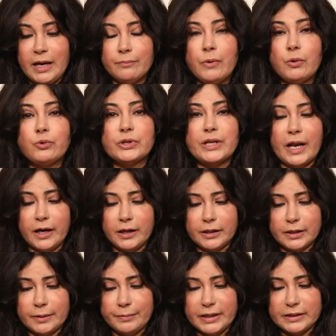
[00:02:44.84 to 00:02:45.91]
مولود
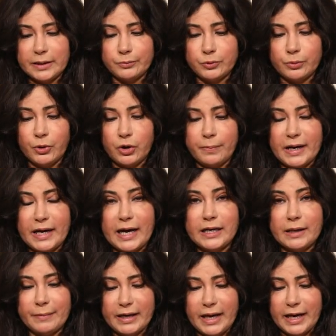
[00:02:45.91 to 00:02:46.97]
العقرب تبدو مقبل
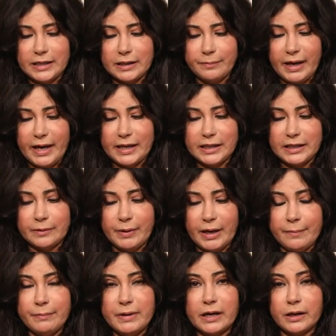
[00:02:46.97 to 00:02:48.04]
على مرحلة مهنية
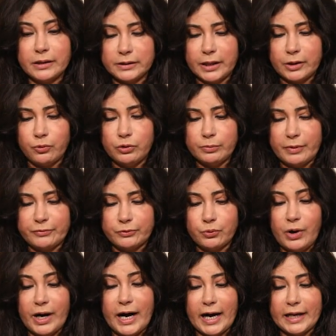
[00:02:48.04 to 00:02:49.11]
مهمة قد تكون
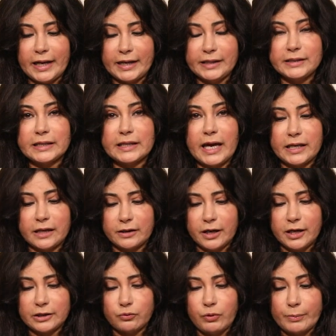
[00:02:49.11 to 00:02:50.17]
مفتوحة على عدة
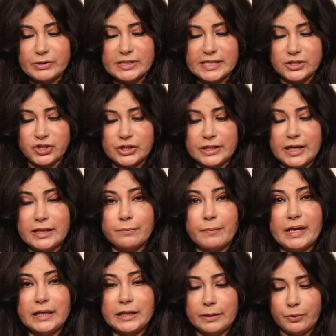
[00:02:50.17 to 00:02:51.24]
خيارات ومستجدات
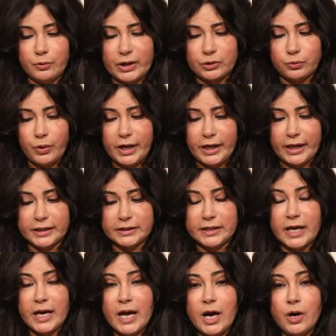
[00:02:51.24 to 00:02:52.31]
مالية بوقت واحد
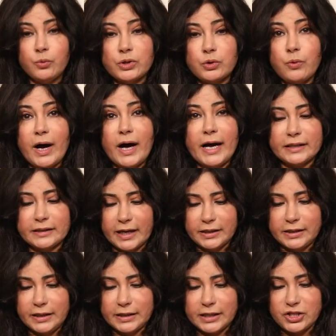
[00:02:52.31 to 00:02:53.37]
وتوقع
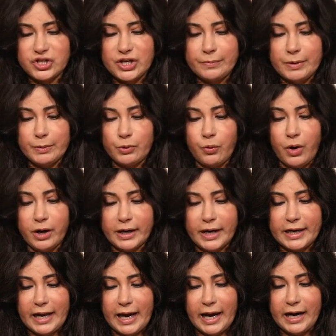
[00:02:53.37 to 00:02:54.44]
تغيير إيجابي
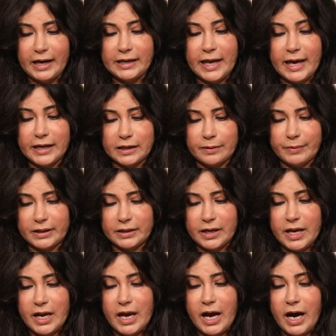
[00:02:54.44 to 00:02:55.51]
بواقع الحال قريبا
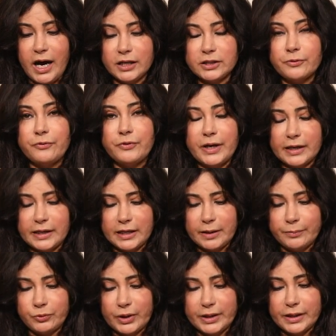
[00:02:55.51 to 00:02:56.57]
عاطفيا لا
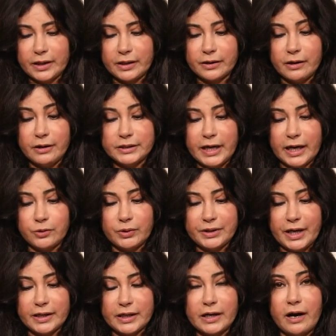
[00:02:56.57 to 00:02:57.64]
يبدو أنك راضي عن
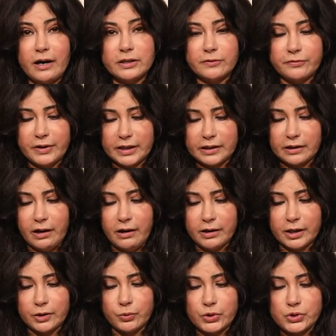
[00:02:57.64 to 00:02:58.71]
وضعك العاطفي
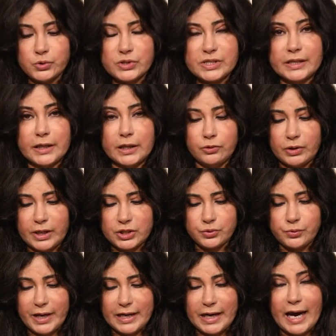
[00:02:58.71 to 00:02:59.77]
إطلاقا وخصوصا أن
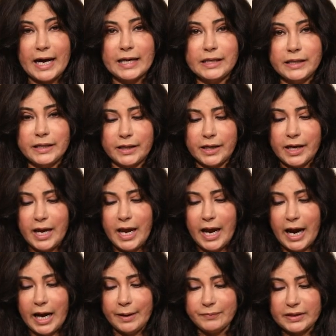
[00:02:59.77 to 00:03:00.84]
الأجواء الحالية
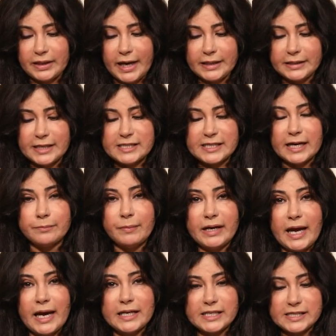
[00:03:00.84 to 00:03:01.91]
عم تتحدث عن
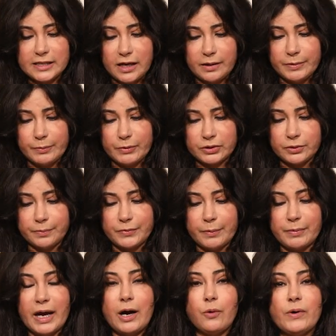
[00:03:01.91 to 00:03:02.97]
مرحلة صعبة مرتبطة
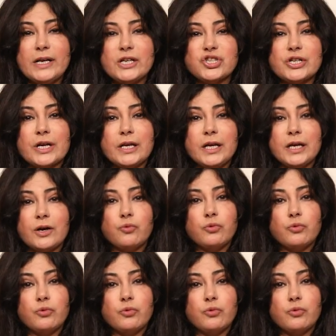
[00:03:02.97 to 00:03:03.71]
بأحوال الشريك